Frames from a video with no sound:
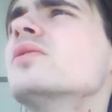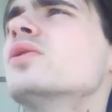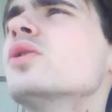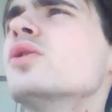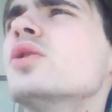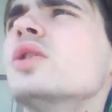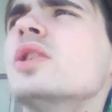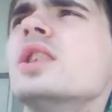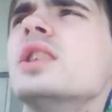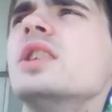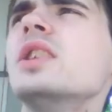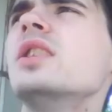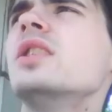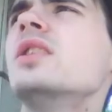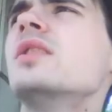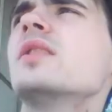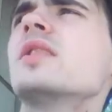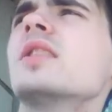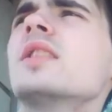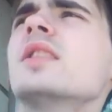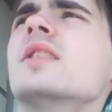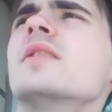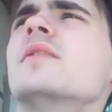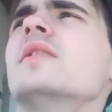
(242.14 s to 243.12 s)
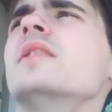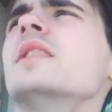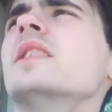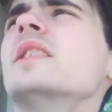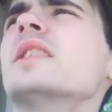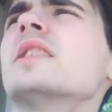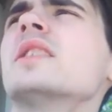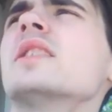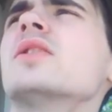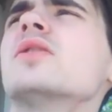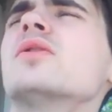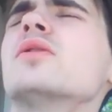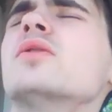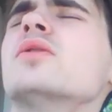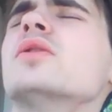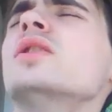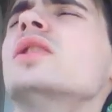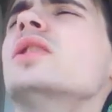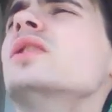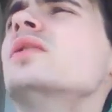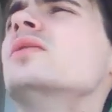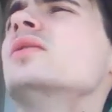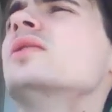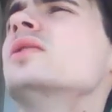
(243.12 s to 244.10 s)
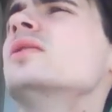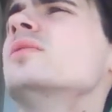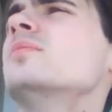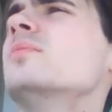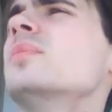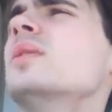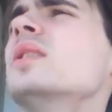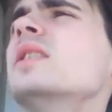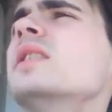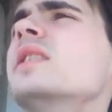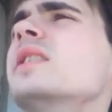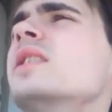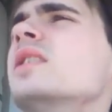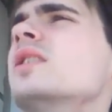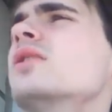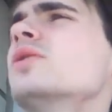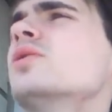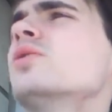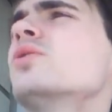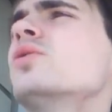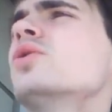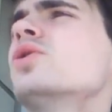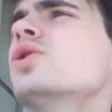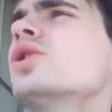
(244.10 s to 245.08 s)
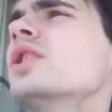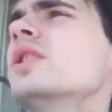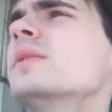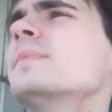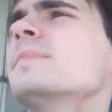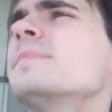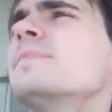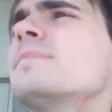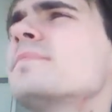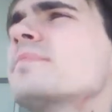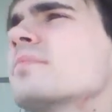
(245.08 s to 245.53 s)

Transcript: То и конфеты, то и, блядь, игрушки.